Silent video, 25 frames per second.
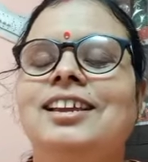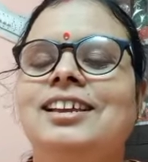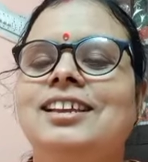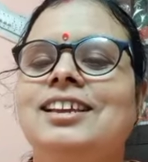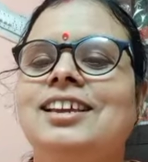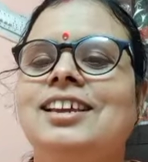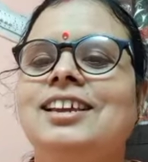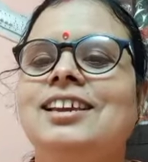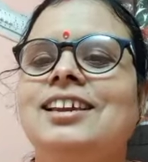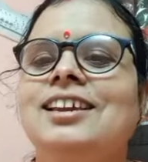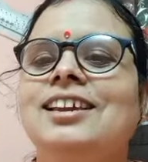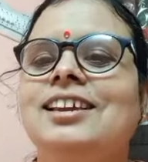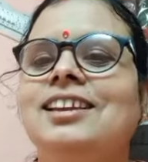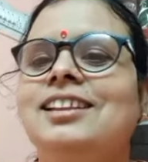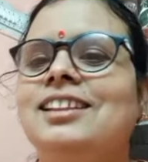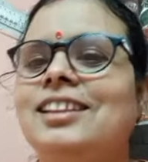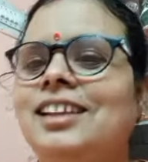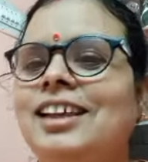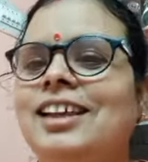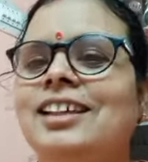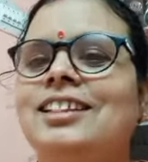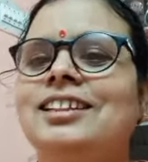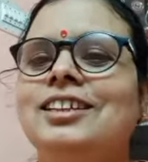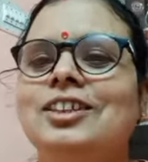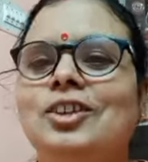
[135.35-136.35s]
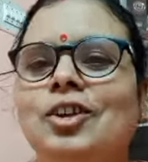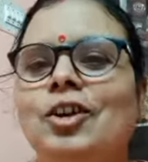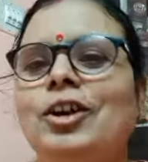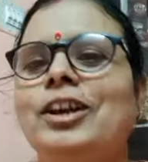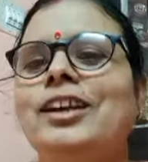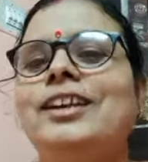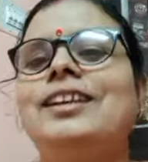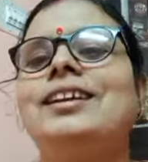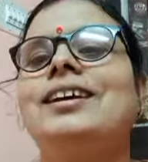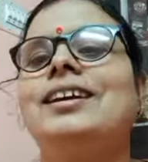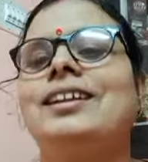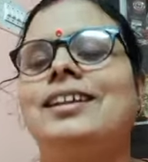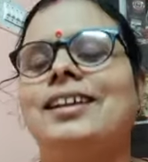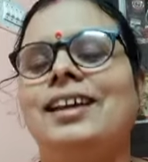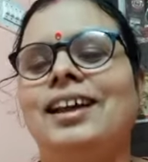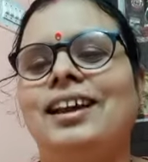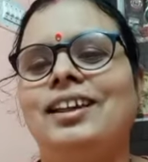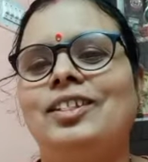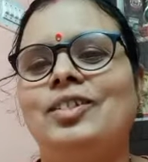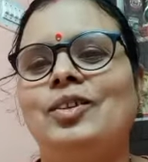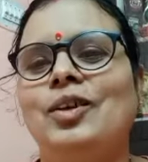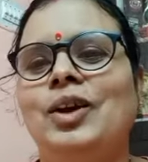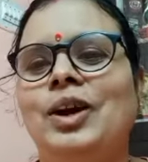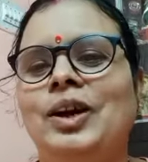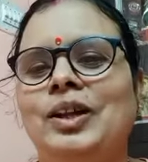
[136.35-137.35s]
कि यदि टॉयलेट करके आए
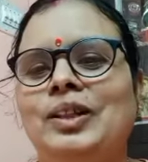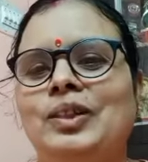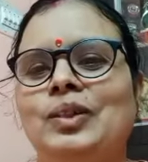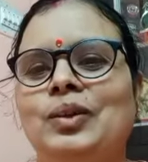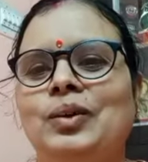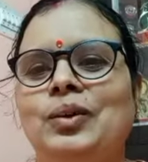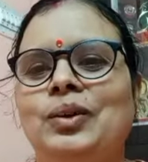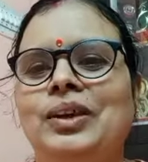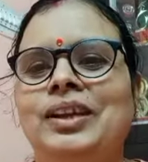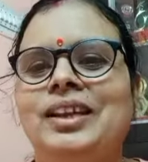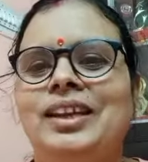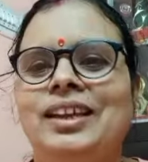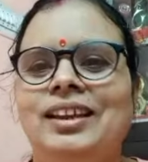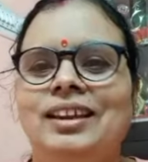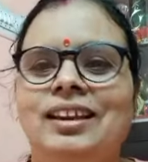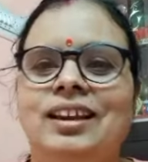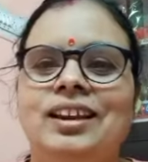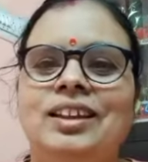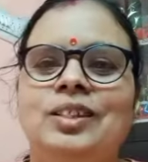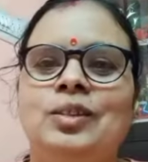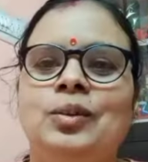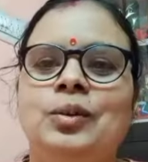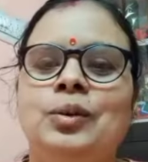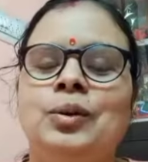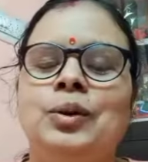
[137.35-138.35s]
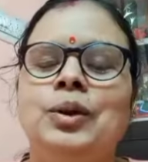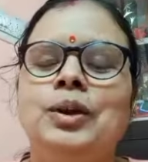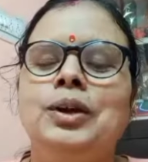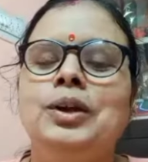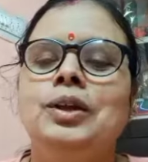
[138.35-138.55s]
तो हाथ धोए कि ना धोए